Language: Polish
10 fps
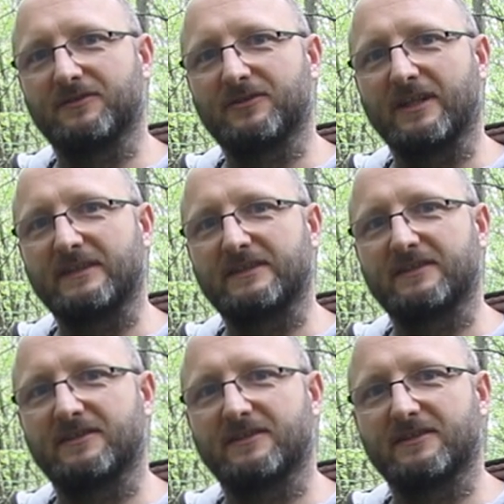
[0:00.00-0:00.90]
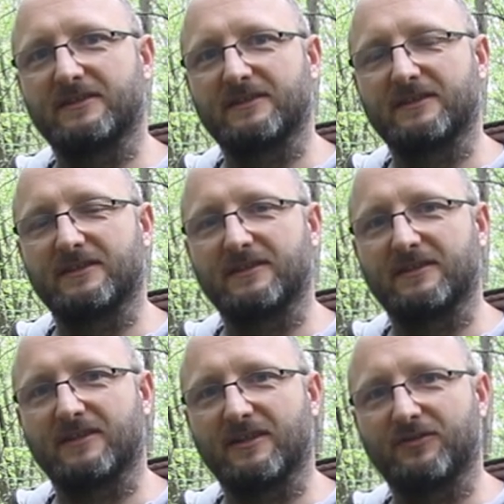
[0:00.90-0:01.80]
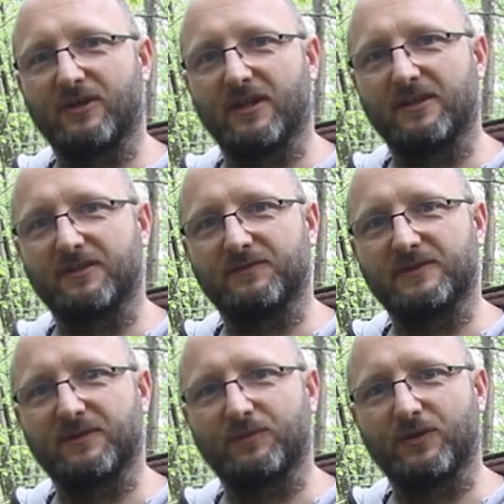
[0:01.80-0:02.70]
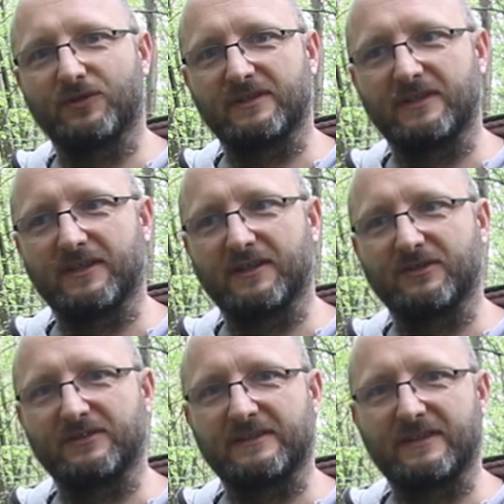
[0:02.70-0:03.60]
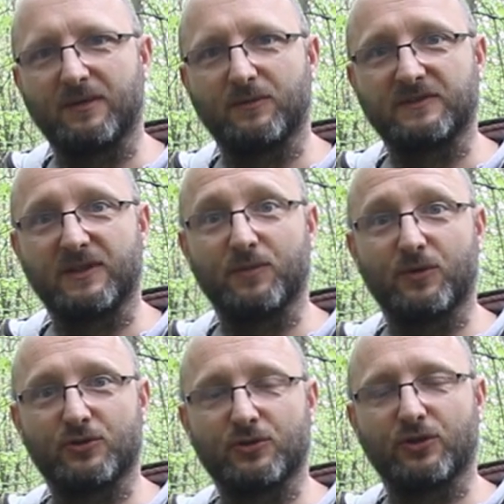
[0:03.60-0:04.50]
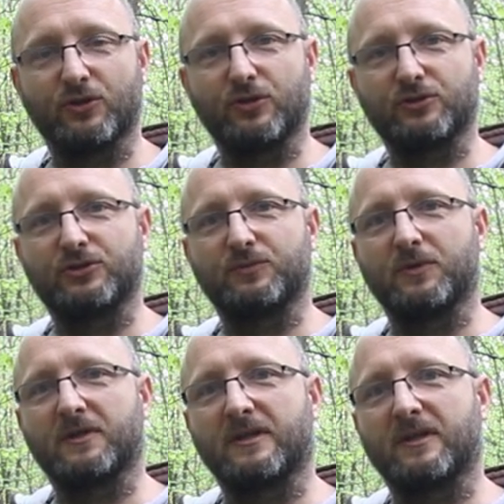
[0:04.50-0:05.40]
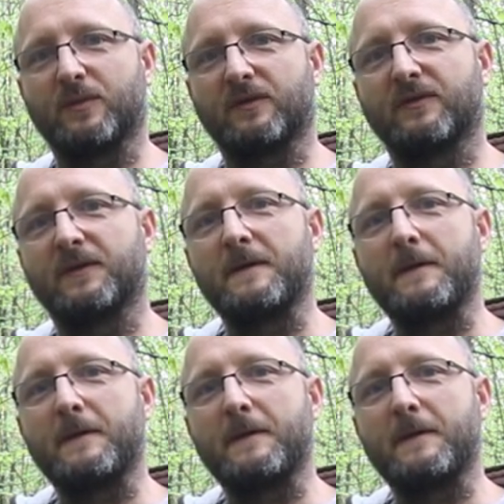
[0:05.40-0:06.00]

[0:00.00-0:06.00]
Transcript: część z tych naturalnie występujących ekosystemów, z tej bioróżnorodności, bo tak naprawdę